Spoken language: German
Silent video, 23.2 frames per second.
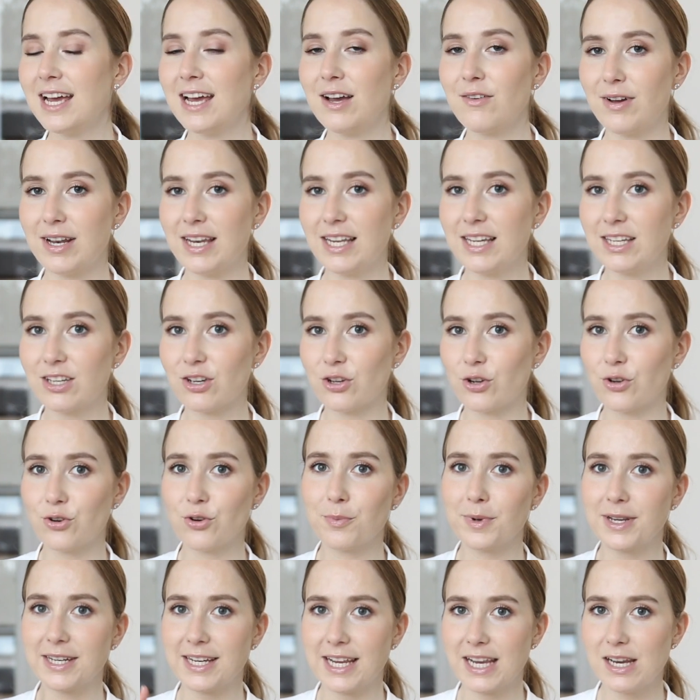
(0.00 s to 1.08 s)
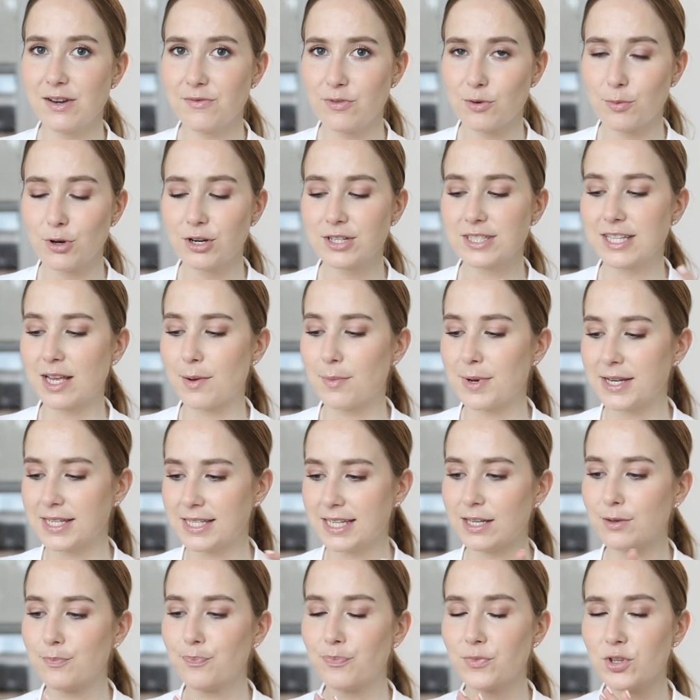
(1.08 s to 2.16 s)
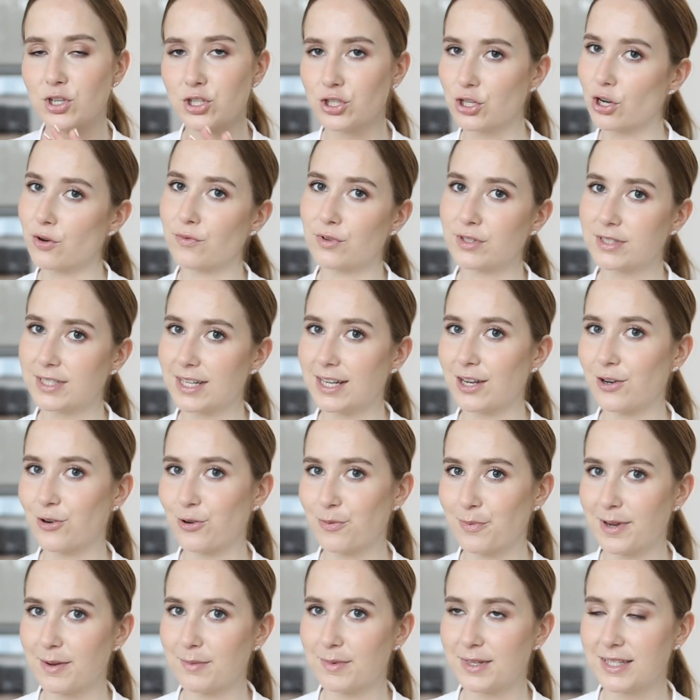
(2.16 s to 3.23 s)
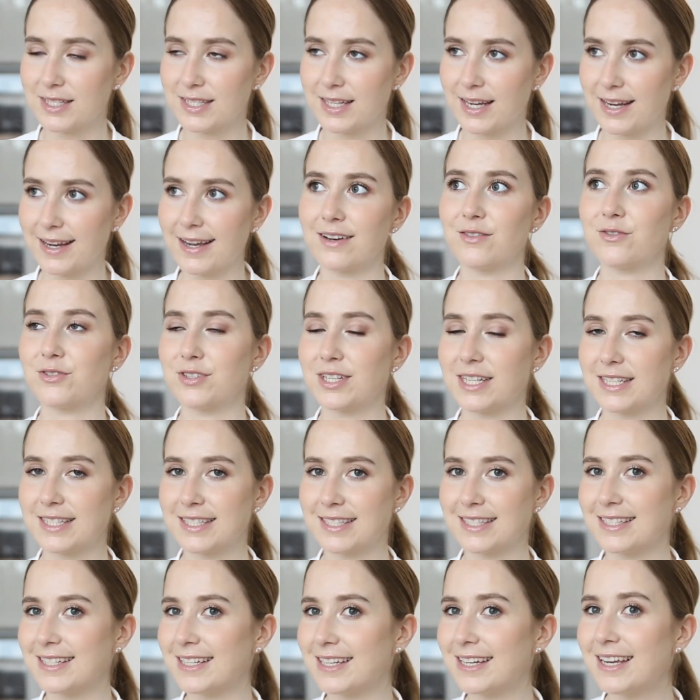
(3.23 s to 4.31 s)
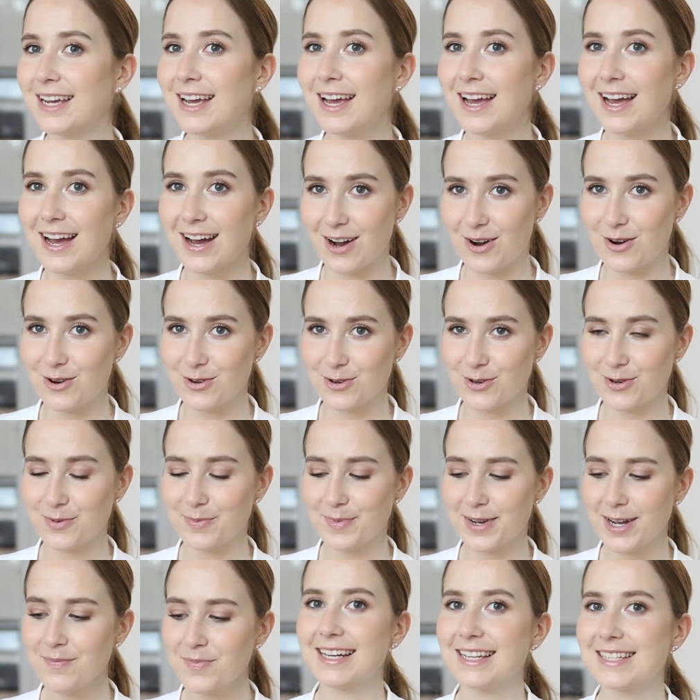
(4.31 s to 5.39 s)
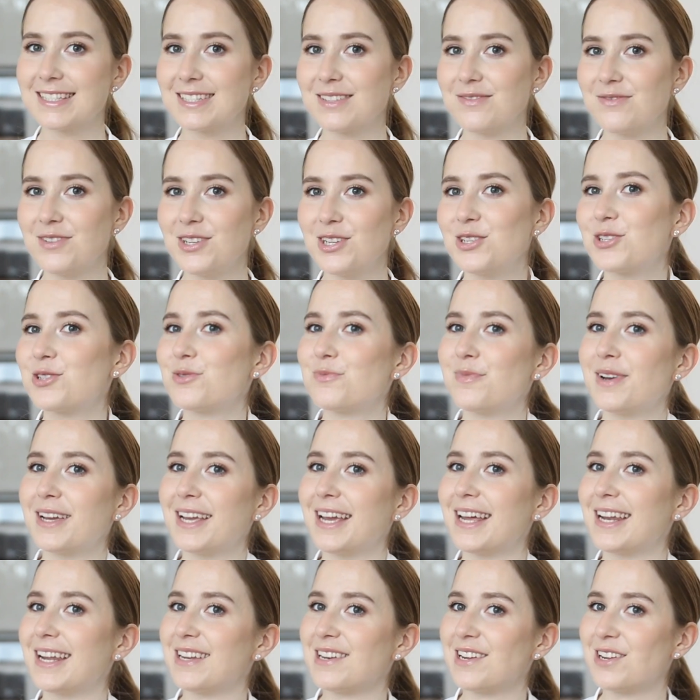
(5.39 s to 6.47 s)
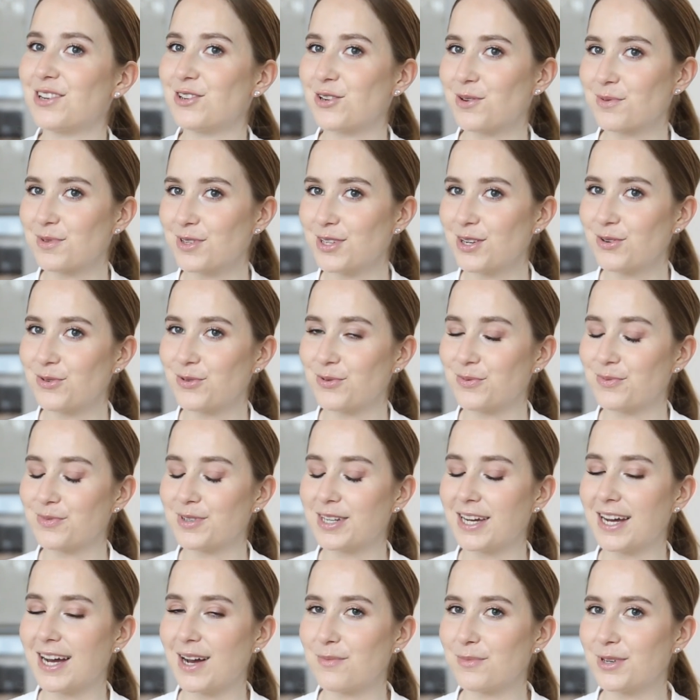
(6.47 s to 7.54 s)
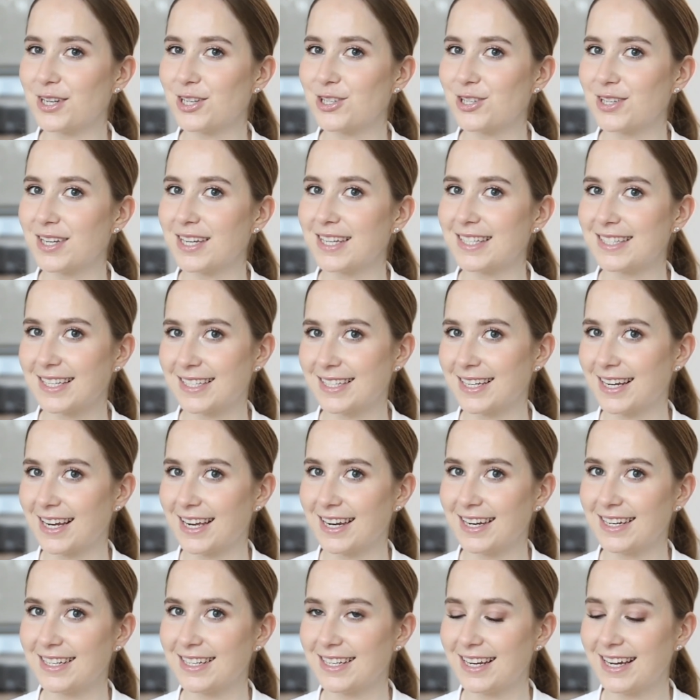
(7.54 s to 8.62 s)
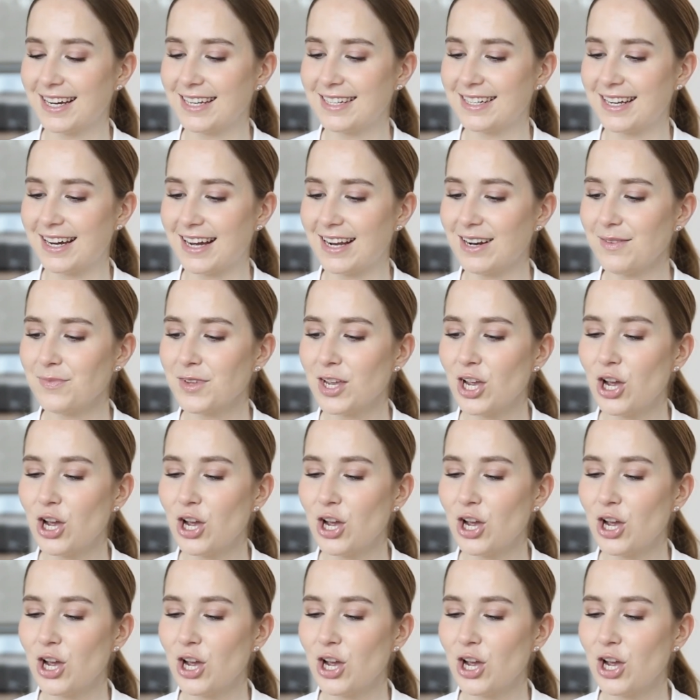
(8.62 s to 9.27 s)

Verlinke ich euch nochmal in der Infobox, aber den schauen wir uns gleich auch nochmal im Detail an und testen den auch nochmal. Lasst dem Video schon mal gerne ein Däumchen nach oben da, abonniert sehr, sehr gerne den Kanal.